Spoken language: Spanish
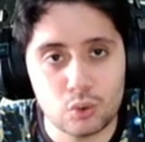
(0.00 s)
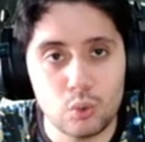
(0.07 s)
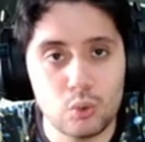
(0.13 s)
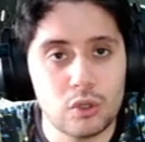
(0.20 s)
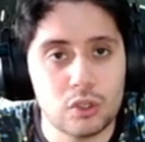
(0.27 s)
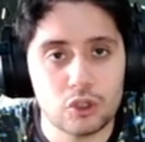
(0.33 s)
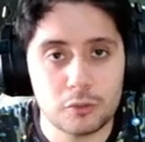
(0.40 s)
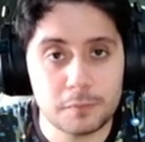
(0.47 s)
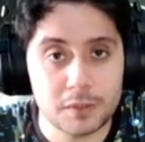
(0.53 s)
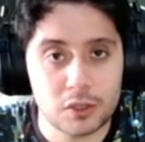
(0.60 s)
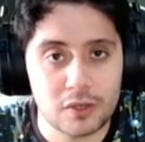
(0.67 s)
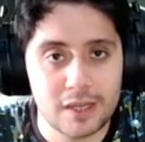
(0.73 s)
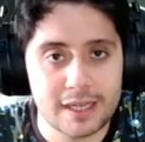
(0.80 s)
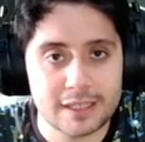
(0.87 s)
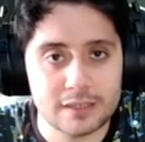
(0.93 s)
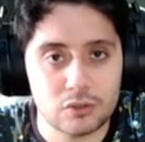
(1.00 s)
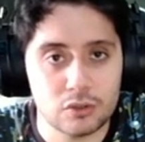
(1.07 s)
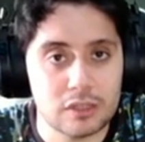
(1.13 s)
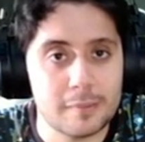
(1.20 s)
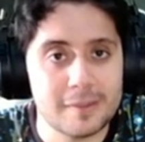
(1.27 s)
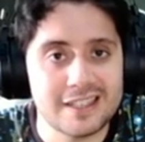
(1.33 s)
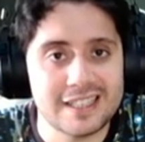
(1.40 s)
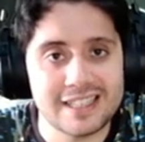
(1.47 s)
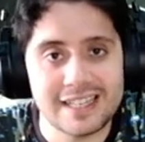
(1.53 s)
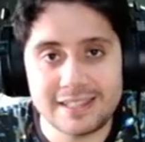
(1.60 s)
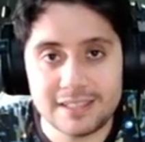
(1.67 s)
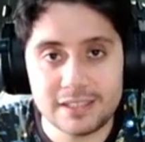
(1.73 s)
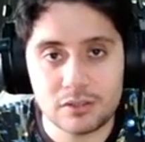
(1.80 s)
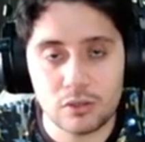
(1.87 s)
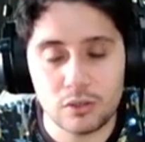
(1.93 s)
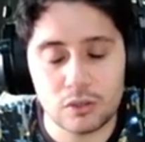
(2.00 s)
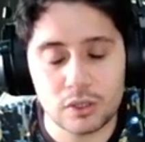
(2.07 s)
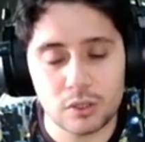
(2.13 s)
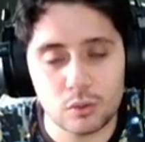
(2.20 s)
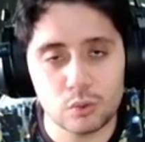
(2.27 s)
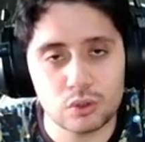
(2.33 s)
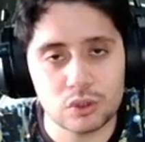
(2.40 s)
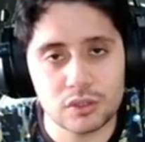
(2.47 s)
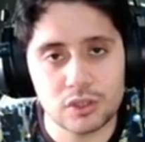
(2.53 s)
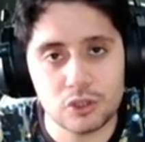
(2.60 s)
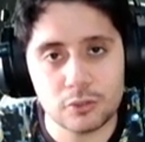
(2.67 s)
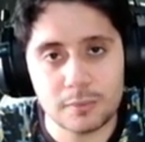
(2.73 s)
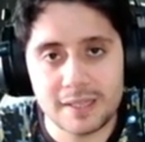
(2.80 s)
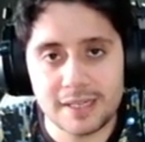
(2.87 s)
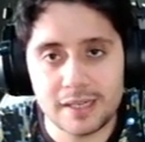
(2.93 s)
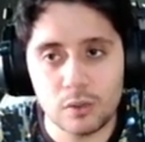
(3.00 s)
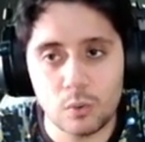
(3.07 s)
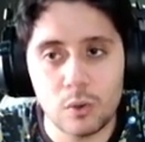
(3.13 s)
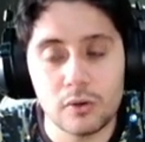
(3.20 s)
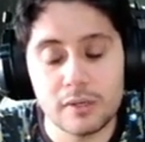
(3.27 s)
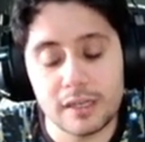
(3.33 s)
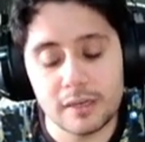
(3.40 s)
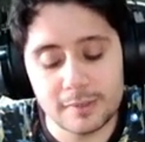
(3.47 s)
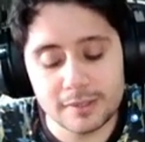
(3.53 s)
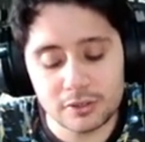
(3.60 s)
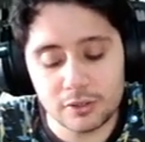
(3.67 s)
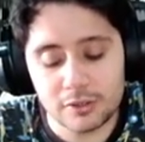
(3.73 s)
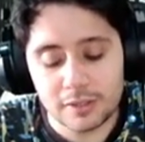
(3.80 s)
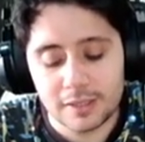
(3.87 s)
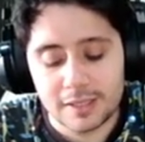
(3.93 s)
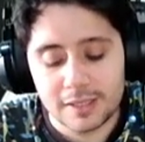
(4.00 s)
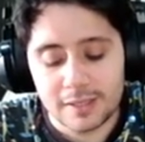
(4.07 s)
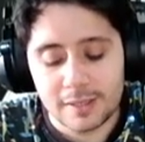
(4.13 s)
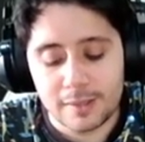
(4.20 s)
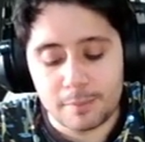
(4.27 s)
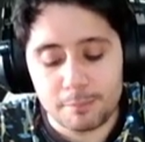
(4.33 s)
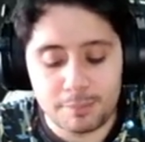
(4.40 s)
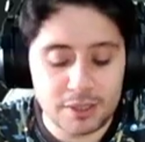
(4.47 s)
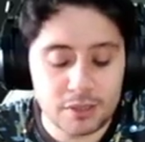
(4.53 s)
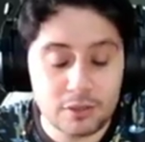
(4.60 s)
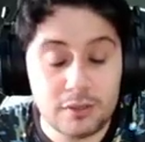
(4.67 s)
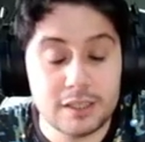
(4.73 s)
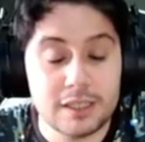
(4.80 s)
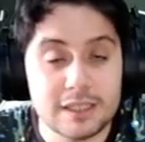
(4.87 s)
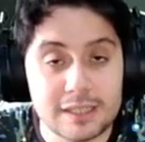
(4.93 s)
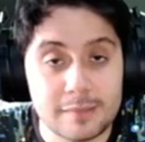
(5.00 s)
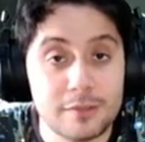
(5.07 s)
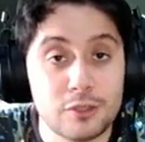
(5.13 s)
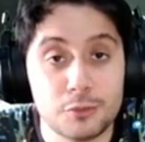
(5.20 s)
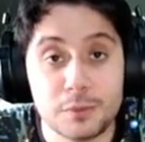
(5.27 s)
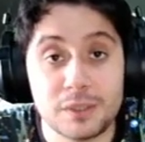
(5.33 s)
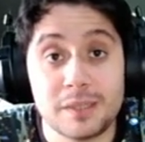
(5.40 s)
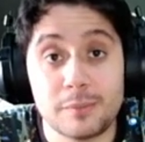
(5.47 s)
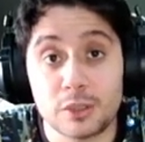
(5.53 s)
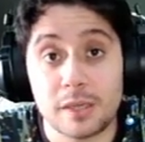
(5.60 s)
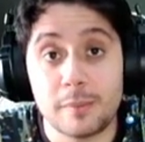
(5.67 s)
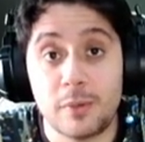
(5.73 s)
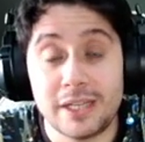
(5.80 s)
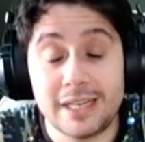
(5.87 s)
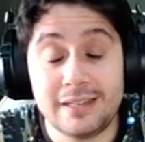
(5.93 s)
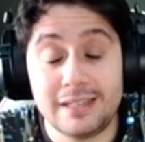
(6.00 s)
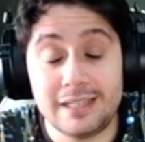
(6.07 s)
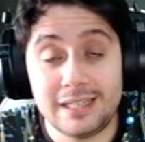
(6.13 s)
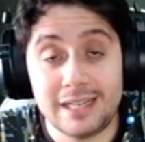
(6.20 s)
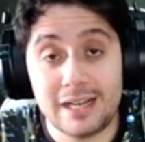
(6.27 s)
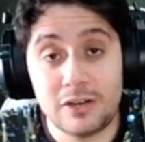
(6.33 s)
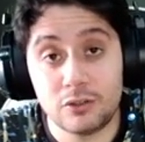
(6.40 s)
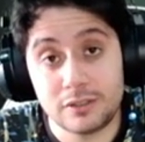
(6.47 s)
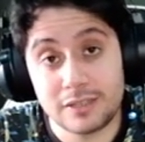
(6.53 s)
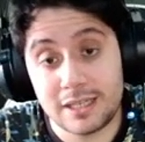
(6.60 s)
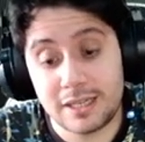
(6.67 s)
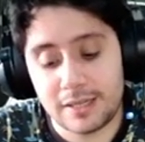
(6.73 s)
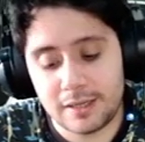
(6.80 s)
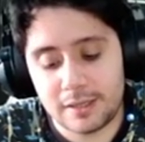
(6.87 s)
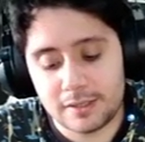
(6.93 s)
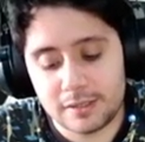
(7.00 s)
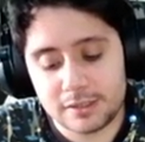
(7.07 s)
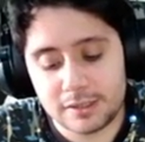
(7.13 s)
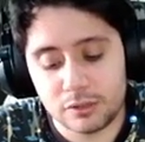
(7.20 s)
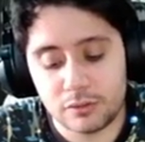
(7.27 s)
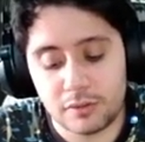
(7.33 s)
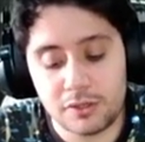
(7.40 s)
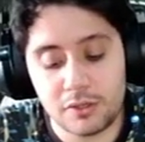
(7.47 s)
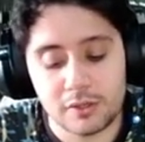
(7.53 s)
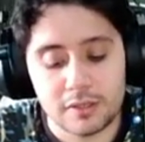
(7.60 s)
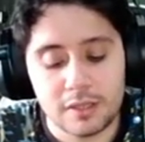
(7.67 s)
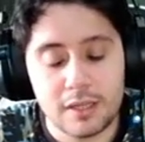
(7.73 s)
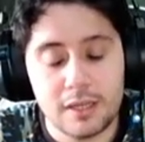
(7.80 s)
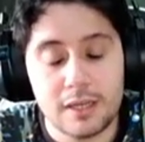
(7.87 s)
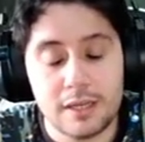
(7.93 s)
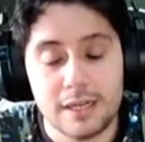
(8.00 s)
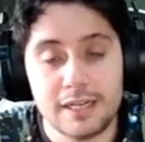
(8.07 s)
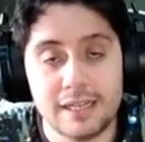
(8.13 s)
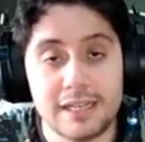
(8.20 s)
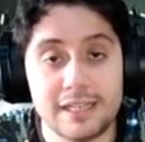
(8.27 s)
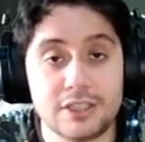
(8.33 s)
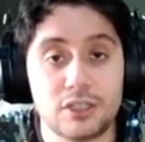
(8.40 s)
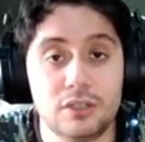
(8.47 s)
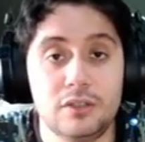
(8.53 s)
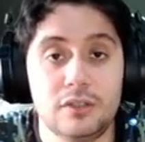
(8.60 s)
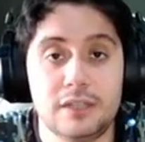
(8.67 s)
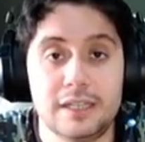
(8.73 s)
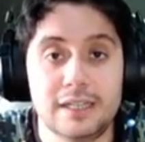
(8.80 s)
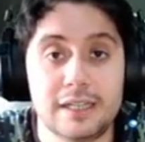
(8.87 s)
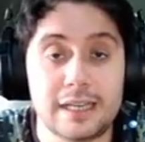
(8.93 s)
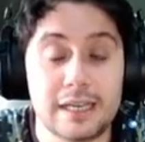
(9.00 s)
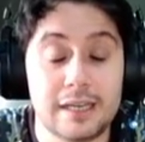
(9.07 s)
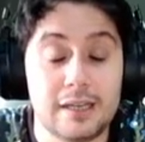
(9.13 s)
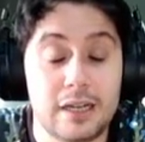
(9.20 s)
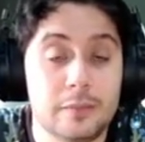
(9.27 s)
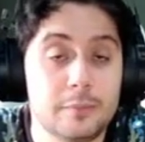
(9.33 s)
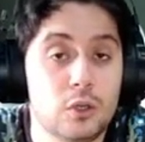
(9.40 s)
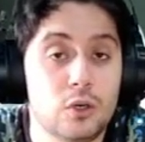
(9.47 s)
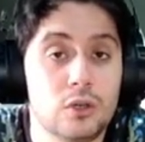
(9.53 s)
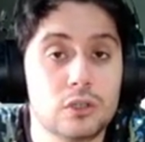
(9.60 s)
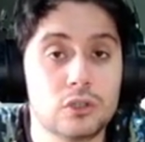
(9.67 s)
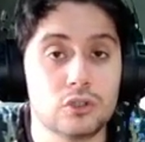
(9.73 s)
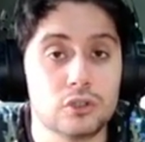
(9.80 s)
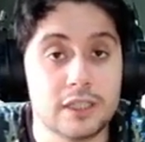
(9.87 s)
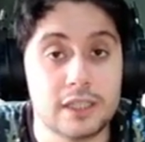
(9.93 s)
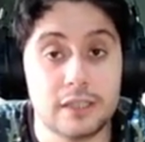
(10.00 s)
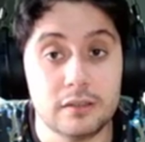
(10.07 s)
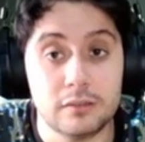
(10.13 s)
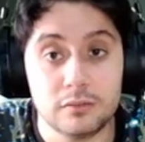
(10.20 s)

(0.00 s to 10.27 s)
uno de esos personajes totalmente gratis con los recursos que nos va a dar el juego en el evento, pero eh, también nos tendremos que poner en la otra situación en el hecho en el que a lo mejor nos den